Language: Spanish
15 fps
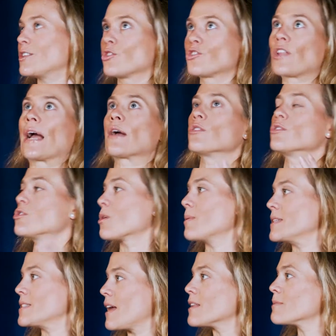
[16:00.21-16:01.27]
que han sido tan
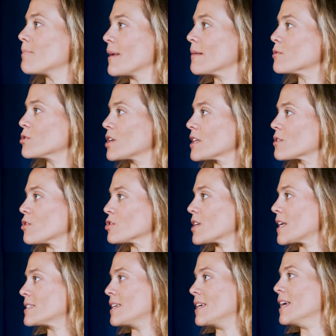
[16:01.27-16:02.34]
controversiales para muchas
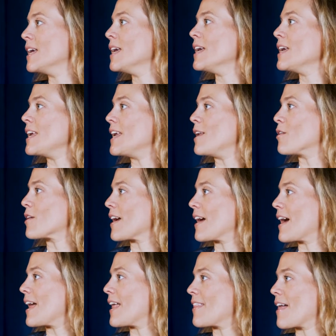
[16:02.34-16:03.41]
cosas y, lo
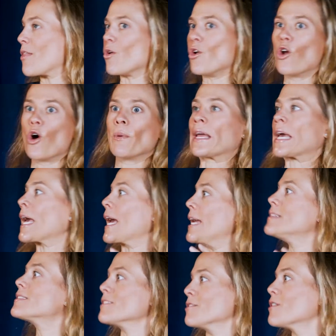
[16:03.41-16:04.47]
que ha dado love and
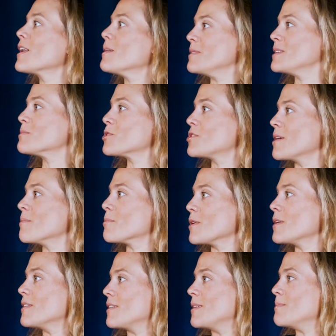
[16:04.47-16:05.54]
hate, ¿no? Al mismo
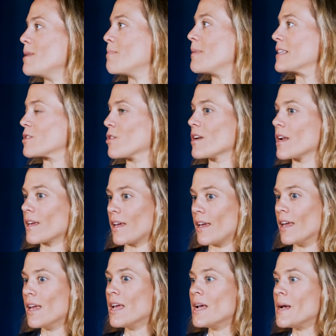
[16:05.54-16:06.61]
tiempo en, mi persona
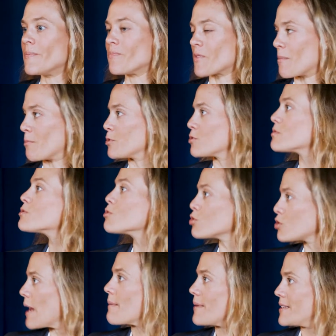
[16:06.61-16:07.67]
que, que pues
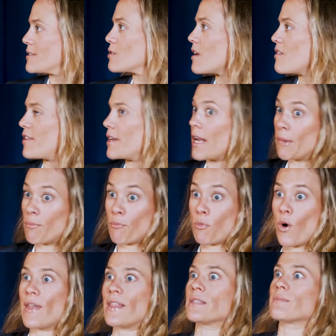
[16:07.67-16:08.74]
tú sabes, ¿no? Al final
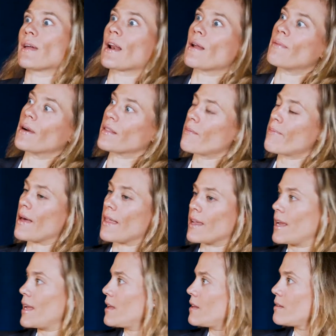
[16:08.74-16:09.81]
puedes ver la parte
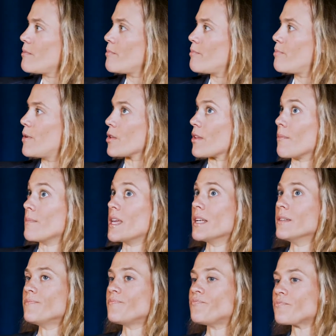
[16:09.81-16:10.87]
padre, pero
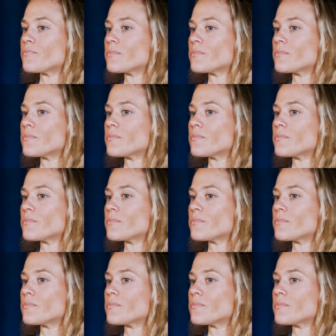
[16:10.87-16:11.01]
también,